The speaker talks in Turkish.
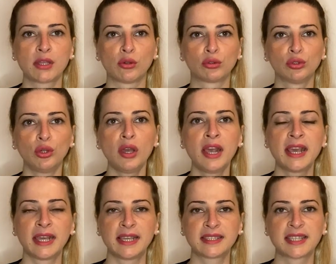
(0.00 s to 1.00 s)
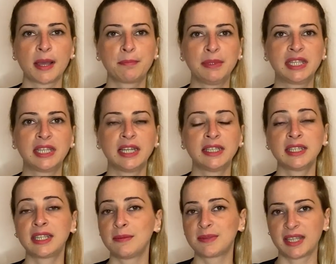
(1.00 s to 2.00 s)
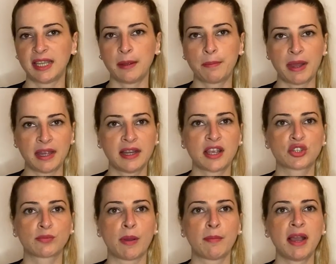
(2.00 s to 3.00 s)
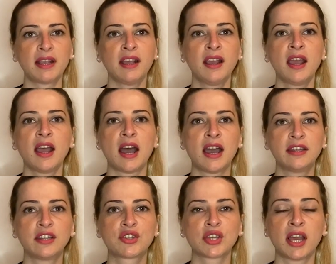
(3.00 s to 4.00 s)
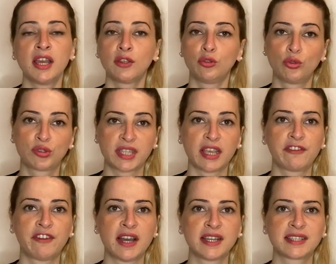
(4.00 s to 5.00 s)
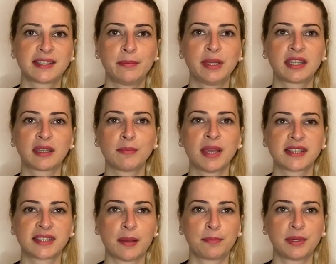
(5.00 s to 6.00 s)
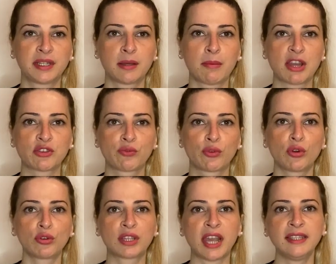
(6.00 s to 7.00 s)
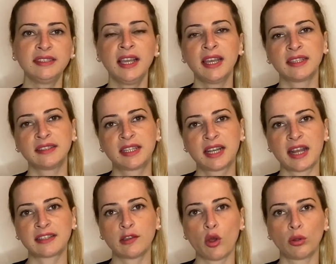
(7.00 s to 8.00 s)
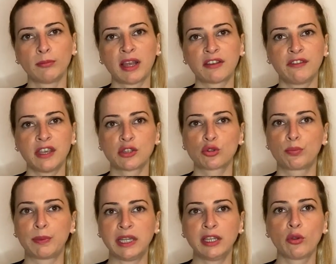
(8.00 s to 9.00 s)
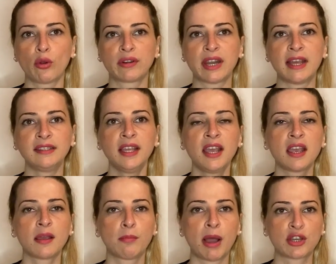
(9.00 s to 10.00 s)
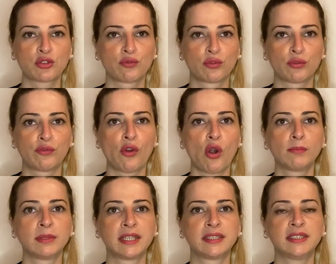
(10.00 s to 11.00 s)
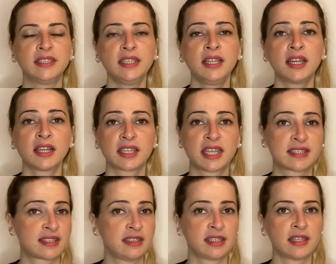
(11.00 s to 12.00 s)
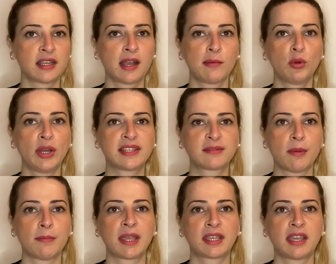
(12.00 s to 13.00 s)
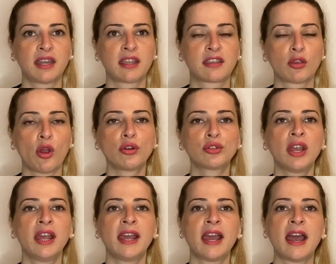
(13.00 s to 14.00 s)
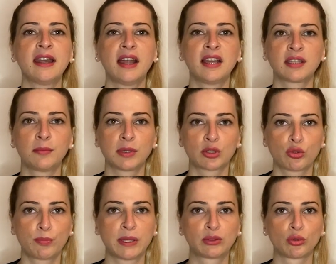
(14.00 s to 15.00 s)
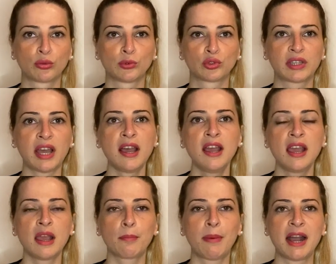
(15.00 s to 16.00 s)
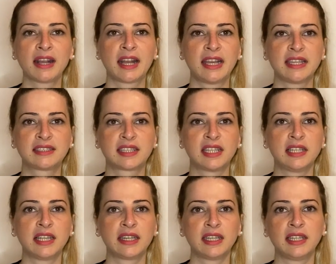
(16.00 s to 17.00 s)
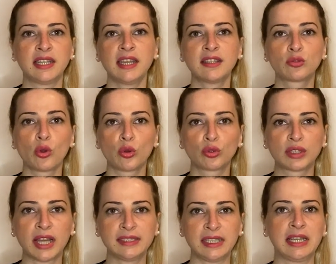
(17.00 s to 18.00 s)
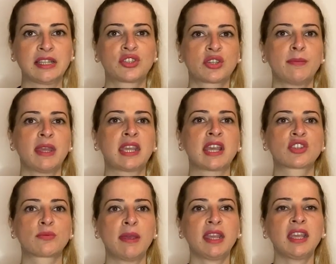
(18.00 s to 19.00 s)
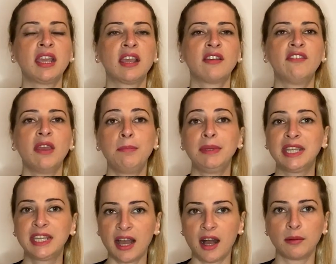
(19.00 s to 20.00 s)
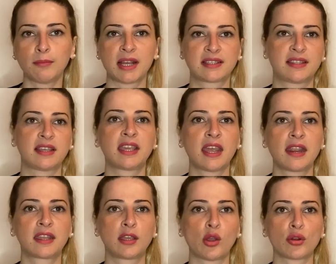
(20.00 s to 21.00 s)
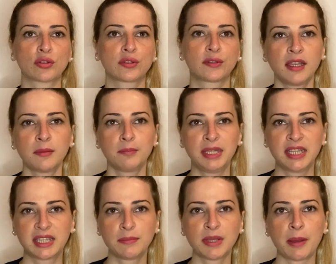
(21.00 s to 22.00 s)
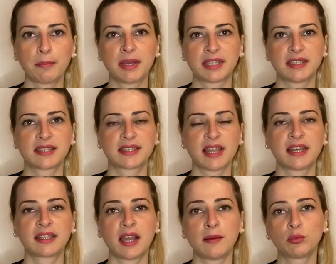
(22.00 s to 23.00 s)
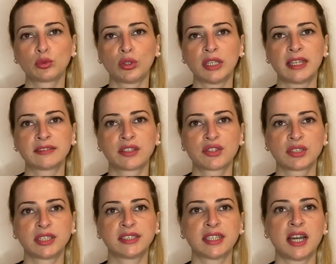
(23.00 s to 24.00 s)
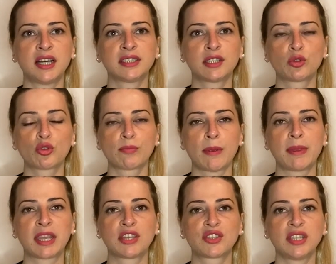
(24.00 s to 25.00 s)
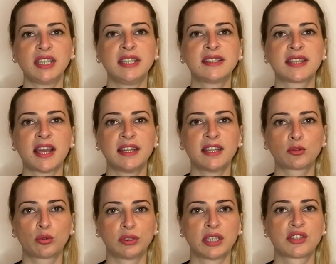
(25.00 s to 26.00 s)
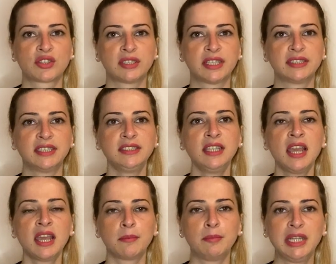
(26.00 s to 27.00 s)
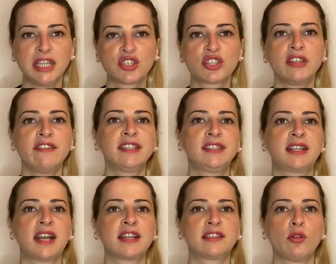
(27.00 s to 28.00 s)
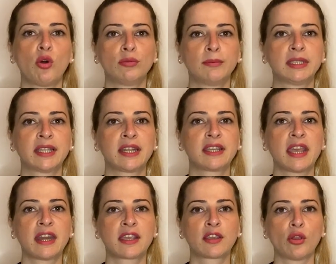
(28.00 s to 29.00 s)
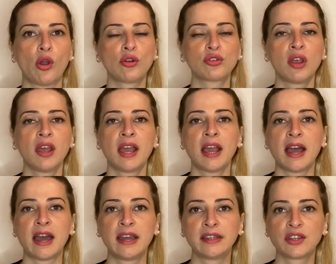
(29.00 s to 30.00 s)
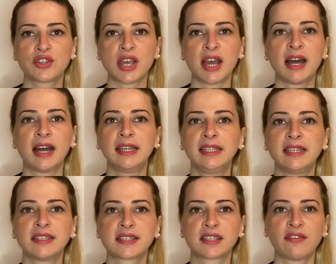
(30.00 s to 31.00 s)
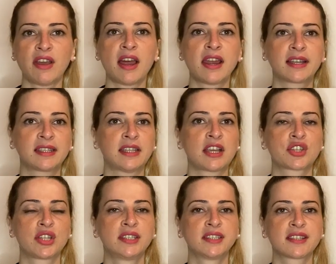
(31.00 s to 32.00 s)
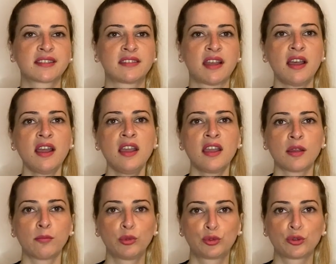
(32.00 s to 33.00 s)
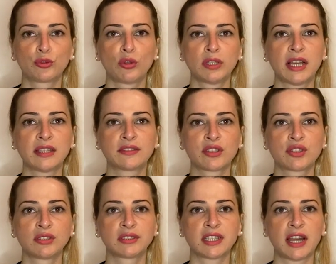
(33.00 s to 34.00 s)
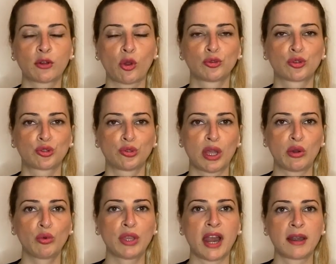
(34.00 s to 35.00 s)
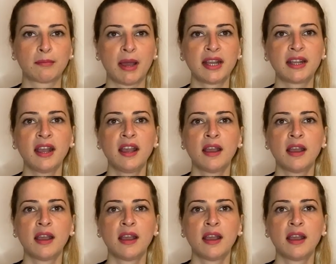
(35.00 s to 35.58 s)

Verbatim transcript: yolu hesap bilgilerini kimseyle paylaşmamak. Ayrıca yüksek faizli birikim hesaplarına başvururken dikkatli olmak ve şüpheli görünen başvuru formlarını kesinlikle kabul etmemek gerekiyor. Herhangi bir şüphe durumunda banka yetkilileriyle doğrudan iletişime geçmek ve bilgi almak da gerekiyor. Birikim yapmak isterken bu dolandırıcıların ağına düşmemek için internet kullanıcılarının bilinçli ve dikkatli olmaları gerekiyor. Ayrıca ailenizi ve arkadaşlarınızı da bu tür dolandırıcılıklar konusunda uyarmak